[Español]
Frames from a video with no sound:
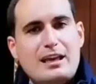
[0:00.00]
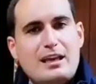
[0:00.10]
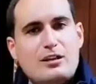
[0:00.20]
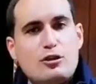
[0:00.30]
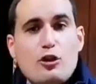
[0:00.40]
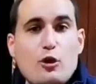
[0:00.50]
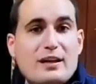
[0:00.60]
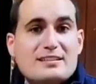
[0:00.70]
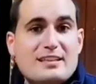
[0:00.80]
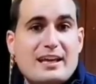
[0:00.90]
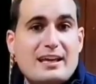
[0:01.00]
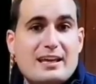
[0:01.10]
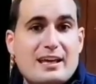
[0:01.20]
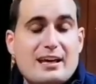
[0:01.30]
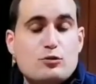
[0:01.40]
eh, todos los
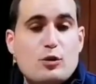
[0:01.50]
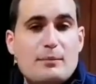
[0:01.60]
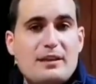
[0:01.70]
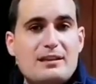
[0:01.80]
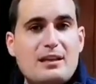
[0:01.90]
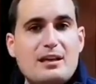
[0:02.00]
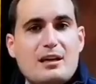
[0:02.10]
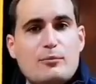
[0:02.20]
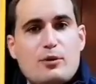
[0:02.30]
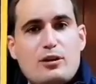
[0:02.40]
enseres que actualmente